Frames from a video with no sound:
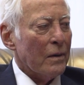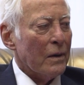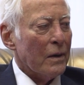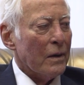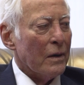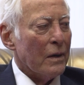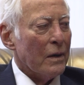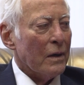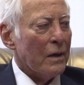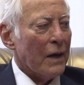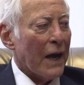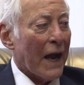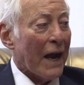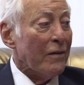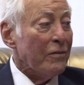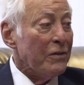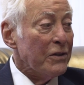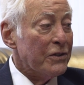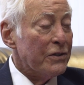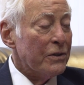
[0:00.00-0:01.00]

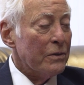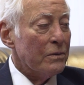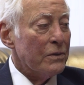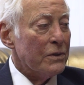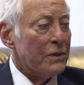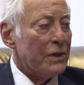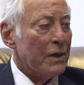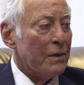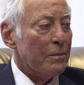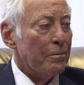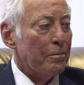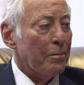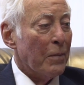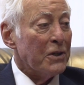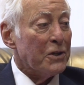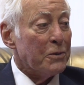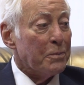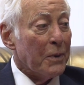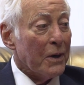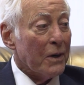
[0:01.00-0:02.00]
Uh, Поэтому у
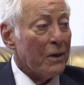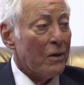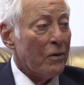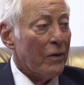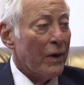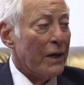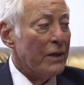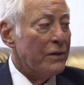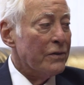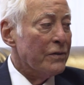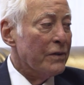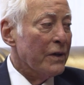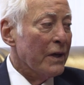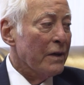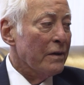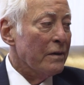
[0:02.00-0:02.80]
трудящихся студентов